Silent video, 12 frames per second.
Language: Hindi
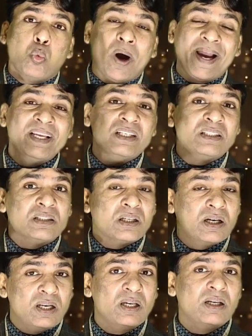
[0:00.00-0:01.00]
वाइट
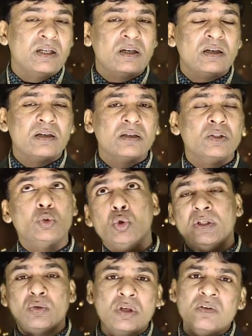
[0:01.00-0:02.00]
कलर जो
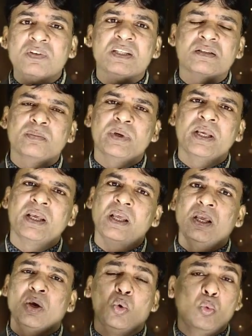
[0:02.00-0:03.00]
यूनिवर्स में है
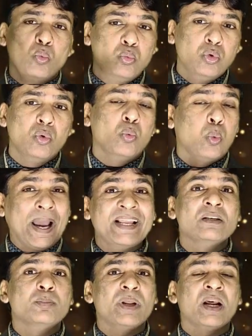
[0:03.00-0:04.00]
वो
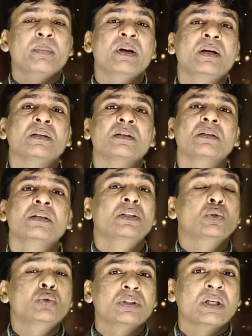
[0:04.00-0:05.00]
वाइट पिरामिड
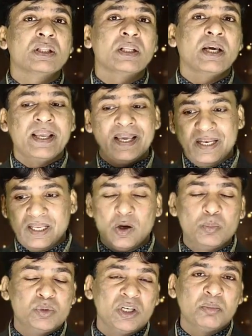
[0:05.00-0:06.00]
यूज करता है यानी कि
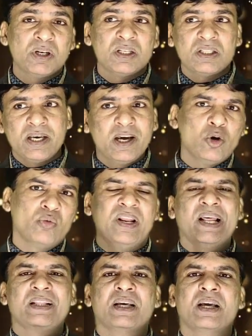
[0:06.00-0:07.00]
ऑब्जर्व करता है और
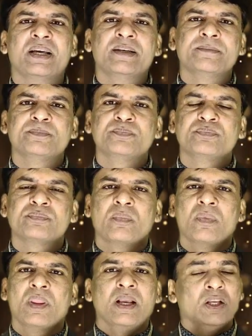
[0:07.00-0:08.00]
फैलाता है
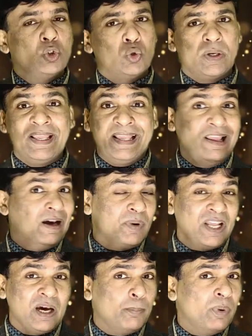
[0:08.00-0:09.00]
चूँकि ये
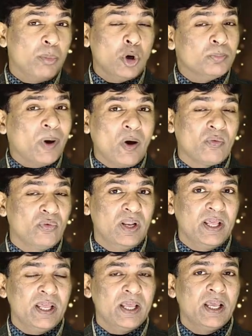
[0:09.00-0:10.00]
अपने आप में बहुत पावरफुल
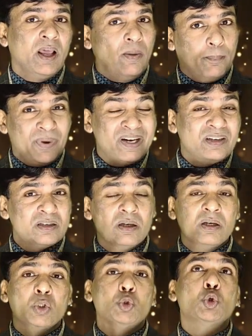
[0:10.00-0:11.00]
है बट
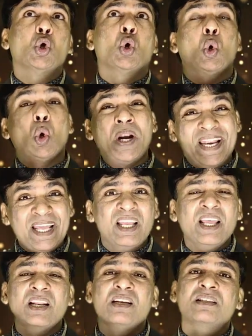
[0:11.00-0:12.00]
जो गोल्डन
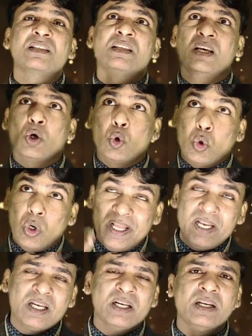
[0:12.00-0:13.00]
एनर्जी है
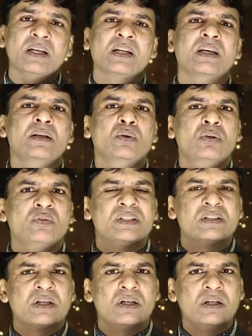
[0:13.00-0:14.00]
गोल्डन कलर है
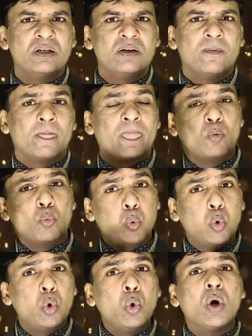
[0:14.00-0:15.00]
यूनिवर्स का
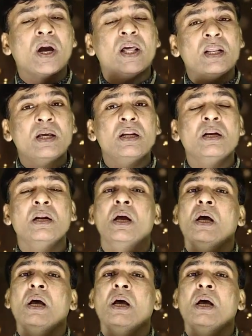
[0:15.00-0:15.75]
वो कलर